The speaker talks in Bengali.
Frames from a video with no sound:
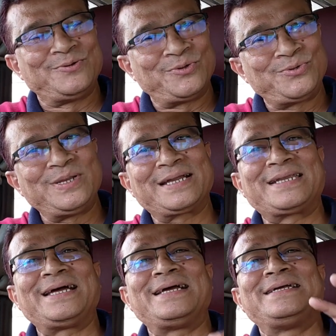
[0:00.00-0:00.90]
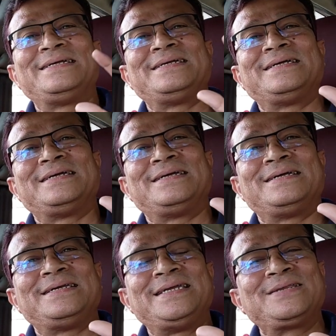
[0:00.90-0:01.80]
নতুন একটা
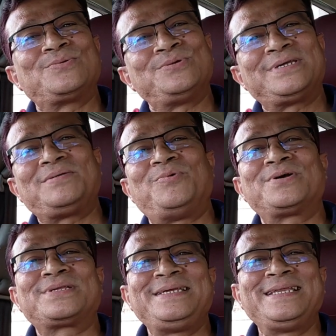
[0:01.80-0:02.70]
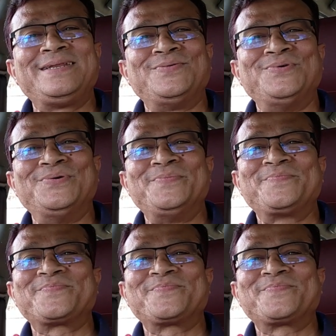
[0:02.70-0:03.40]
এনক্লোজার বক্স কিনে নেবো